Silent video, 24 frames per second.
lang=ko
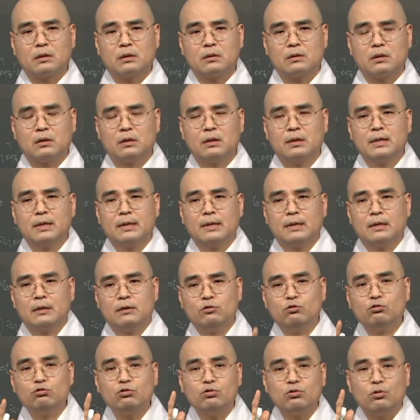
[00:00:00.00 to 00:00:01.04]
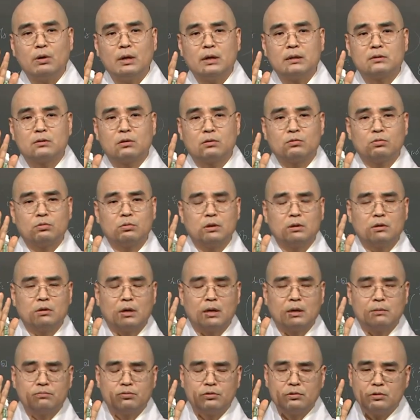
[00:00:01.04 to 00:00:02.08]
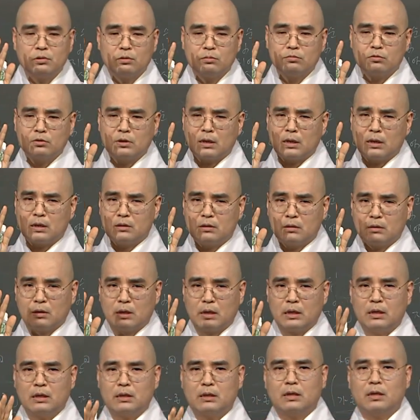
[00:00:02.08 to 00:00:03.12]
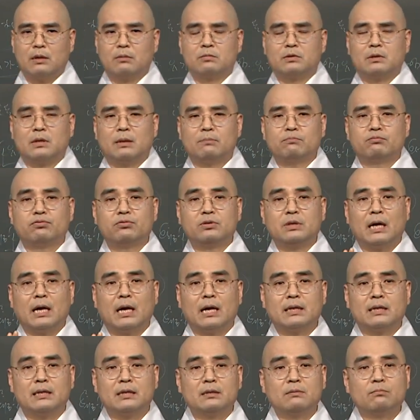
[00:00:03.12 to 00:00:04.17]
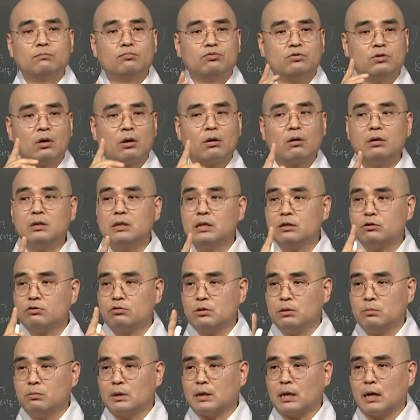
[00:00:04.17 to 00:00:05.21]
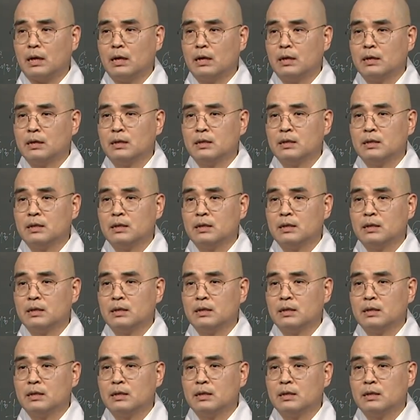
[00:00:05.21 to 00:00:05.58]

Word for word: 그래서 유교에서도 이러한 불교 문화가 들어갔기 때문에 분향은 무조건 일순입니다